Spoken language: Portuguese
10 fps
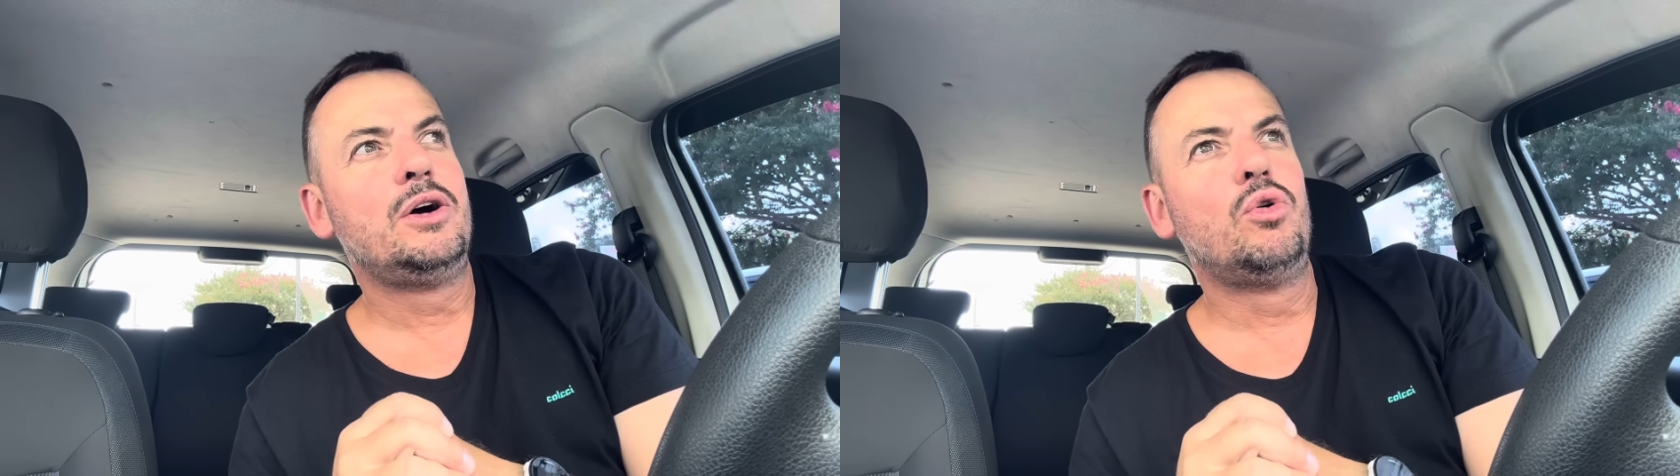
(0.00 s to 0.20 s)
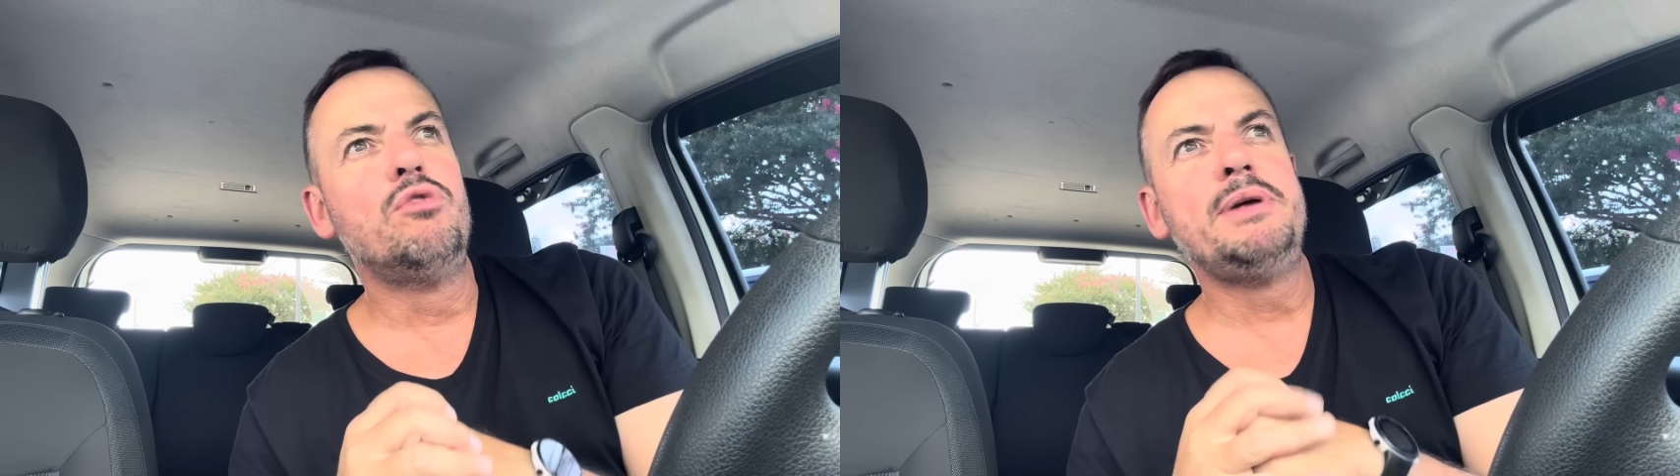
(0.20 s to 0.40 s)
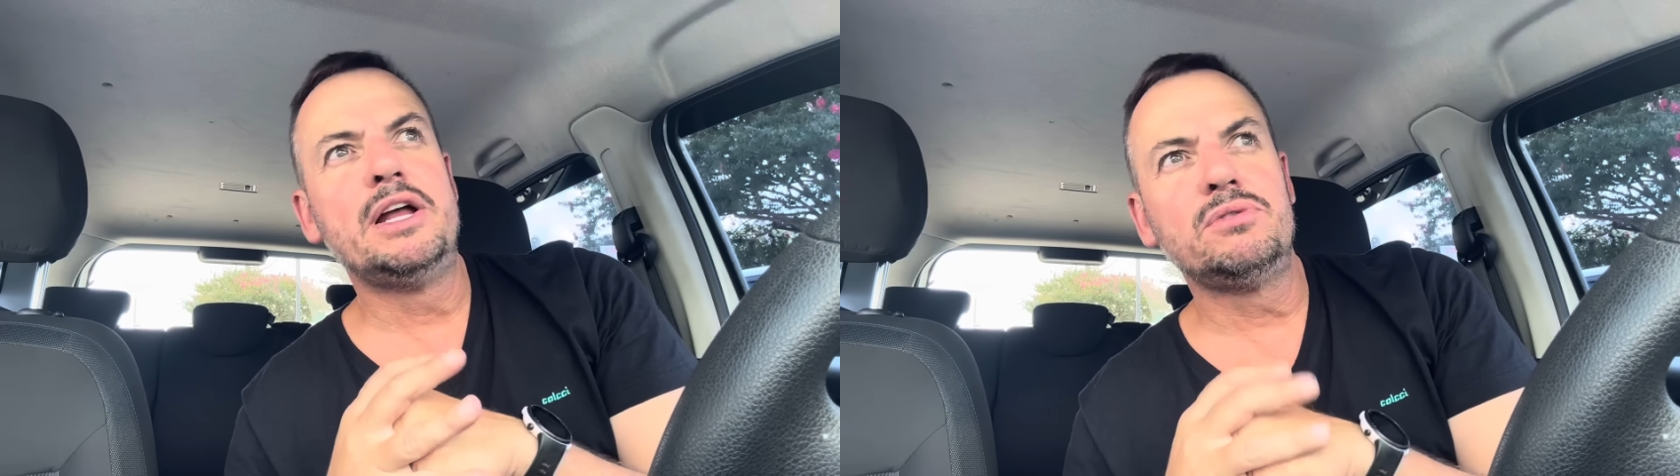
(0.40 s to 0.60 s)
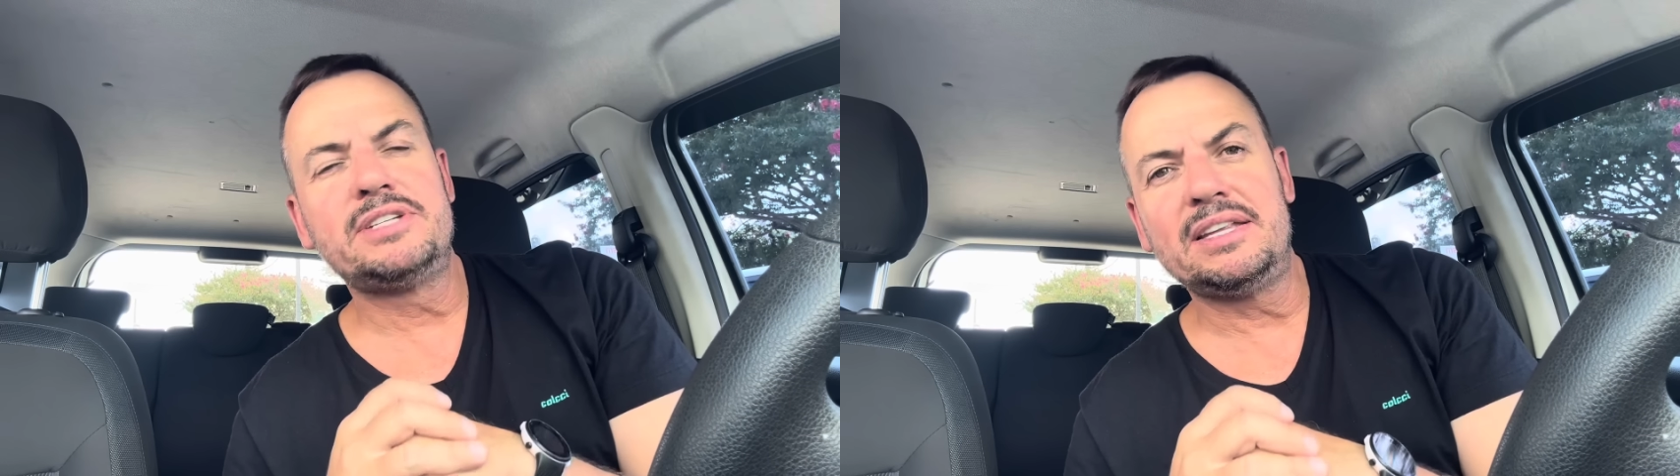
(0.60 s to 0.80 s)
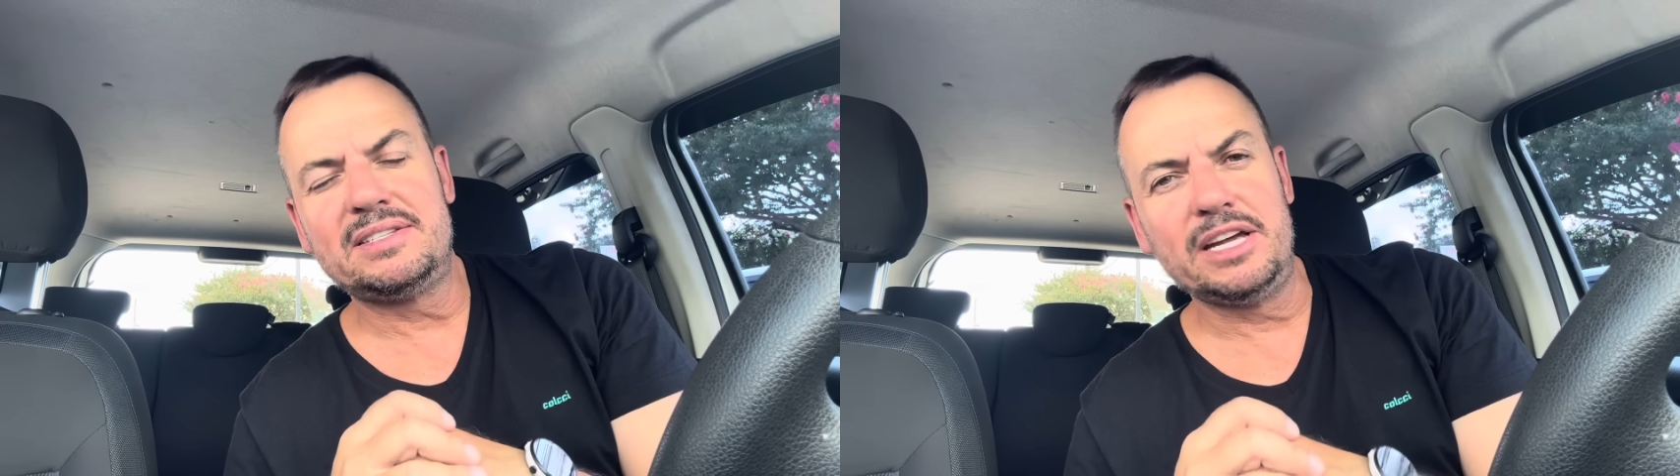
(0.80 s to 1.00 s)
1 milhão
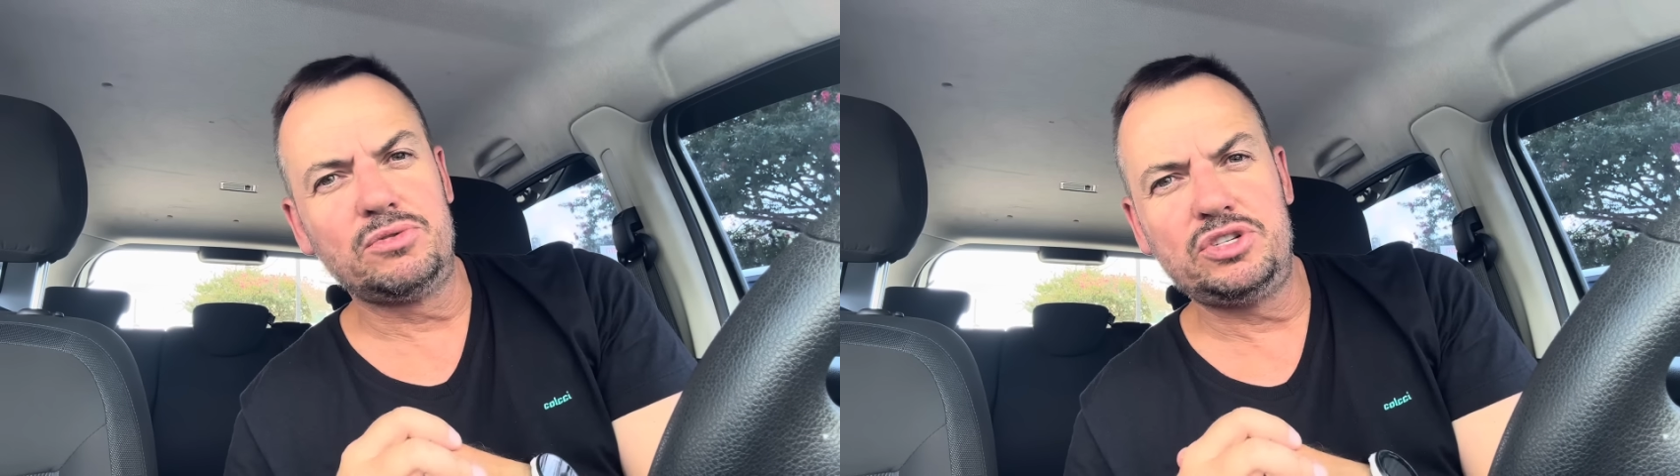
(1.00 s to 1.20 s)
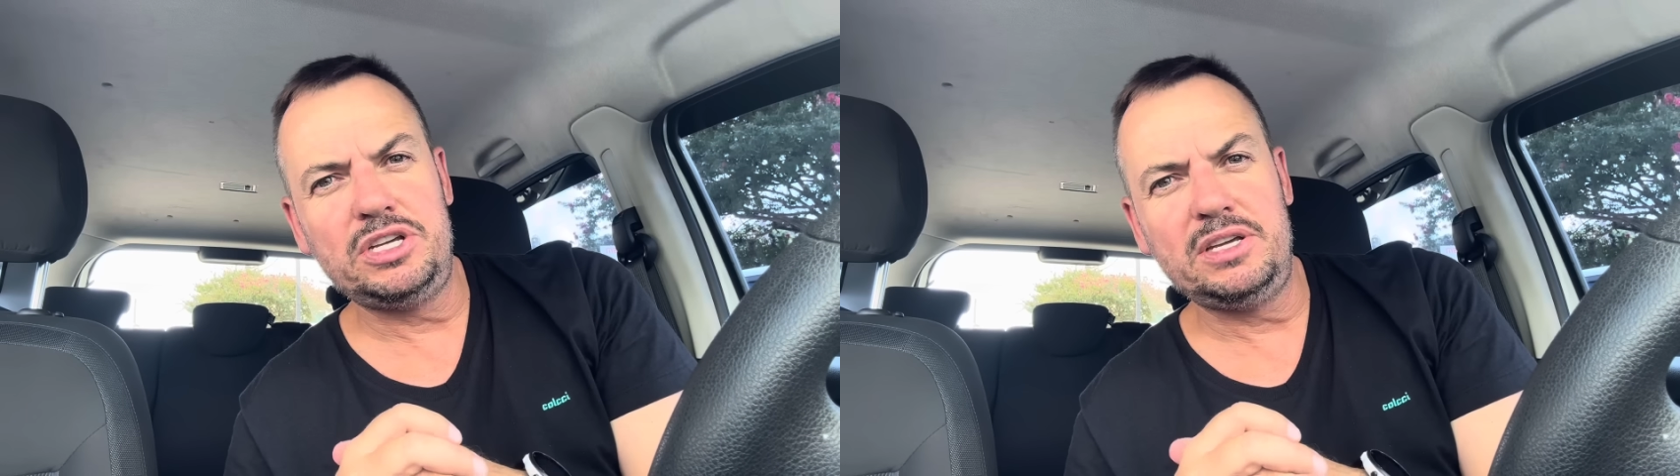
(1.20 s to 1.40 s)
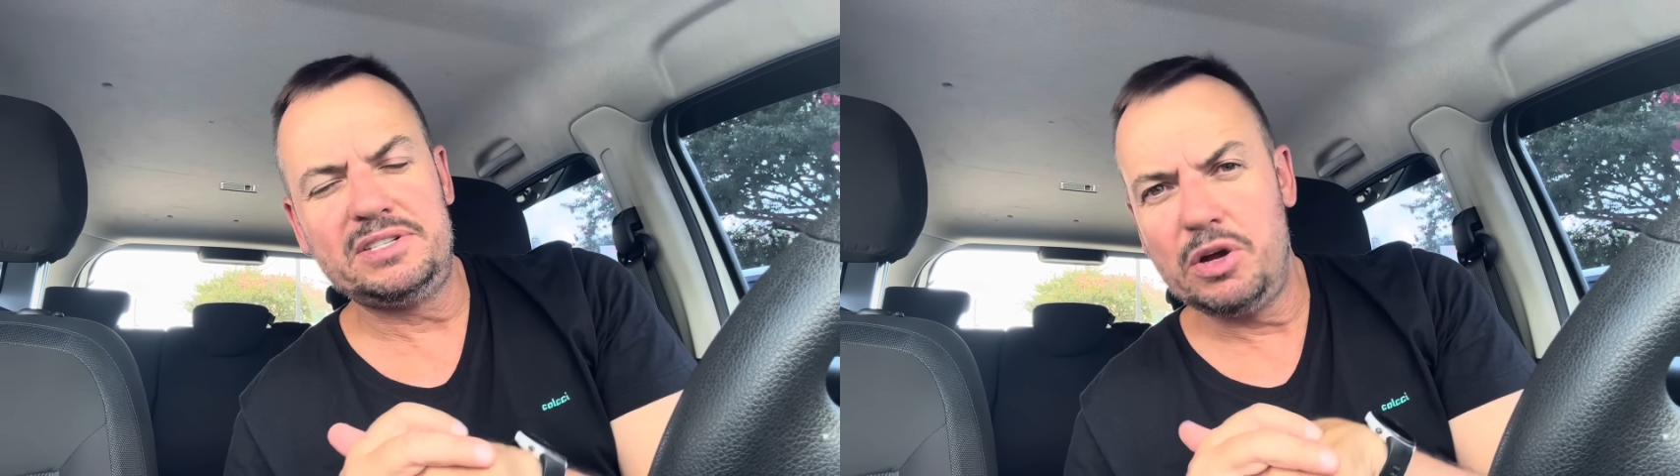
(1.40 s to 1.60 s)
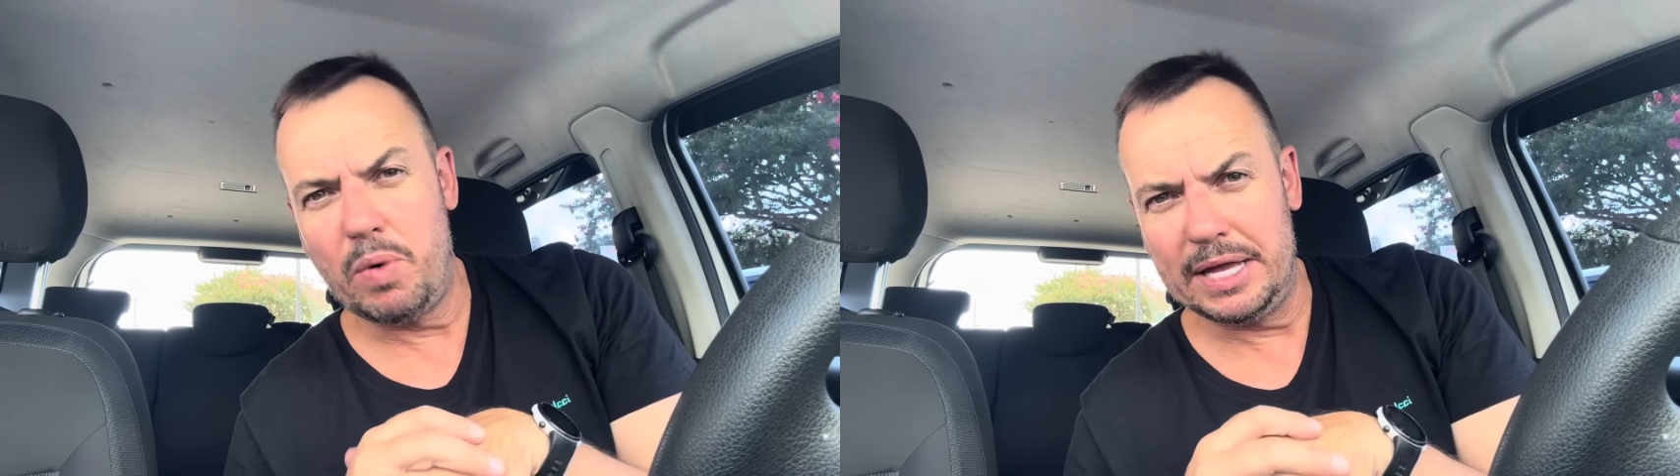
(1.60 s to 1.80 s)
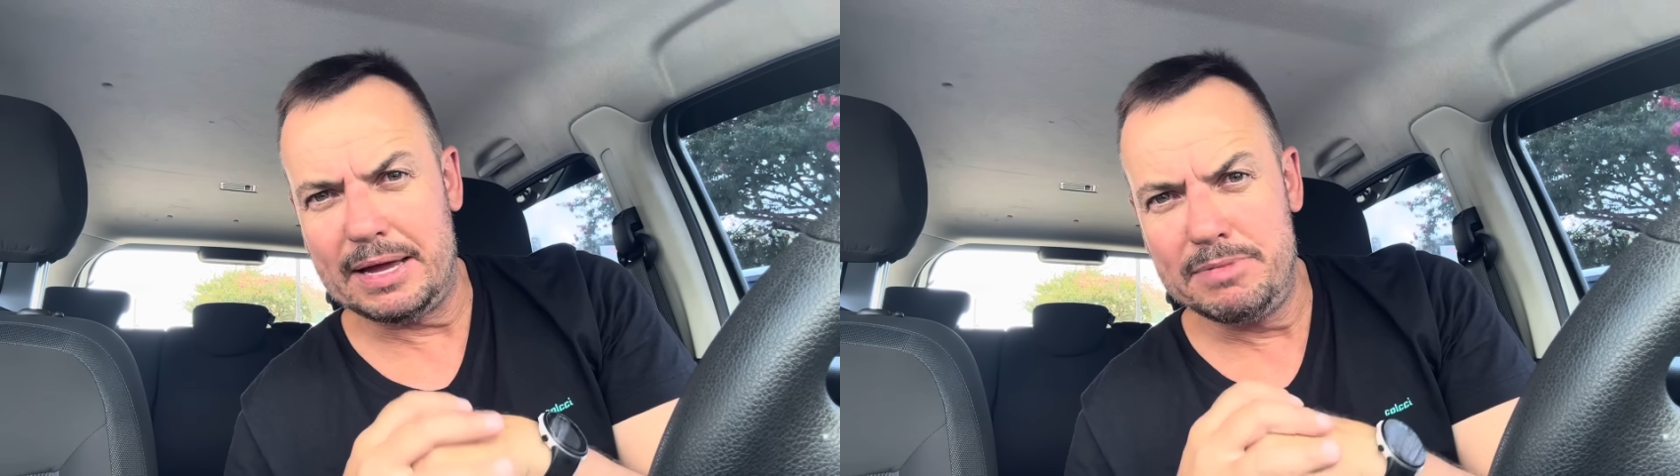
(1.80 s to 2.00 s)

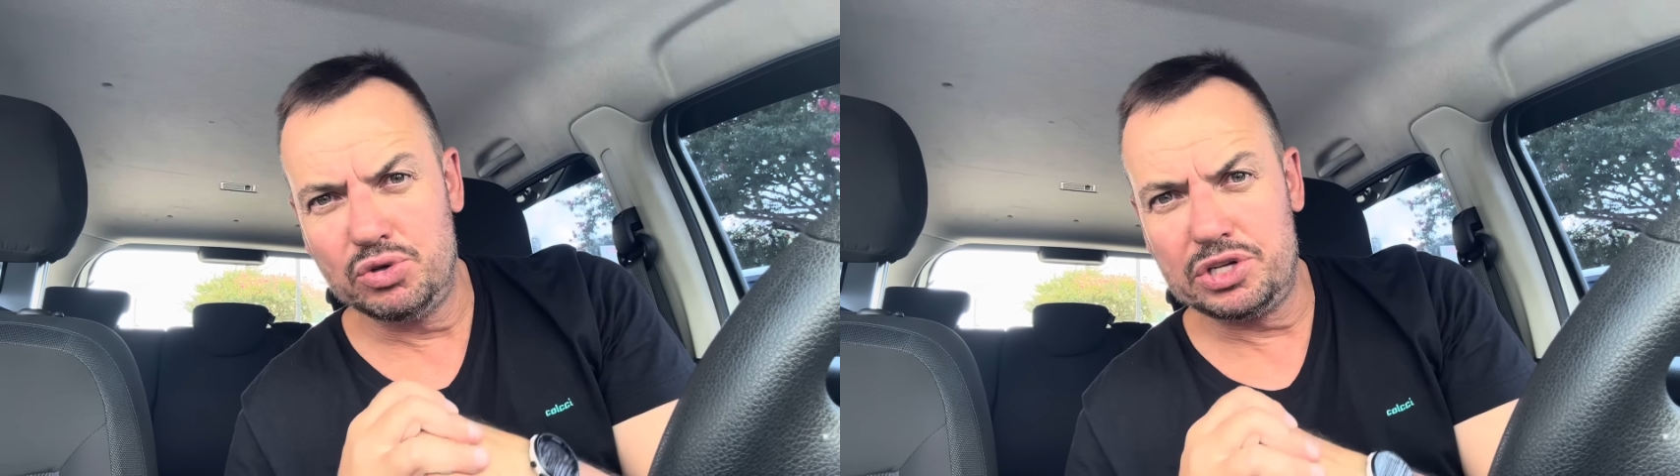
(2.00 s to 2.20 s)
750 mil,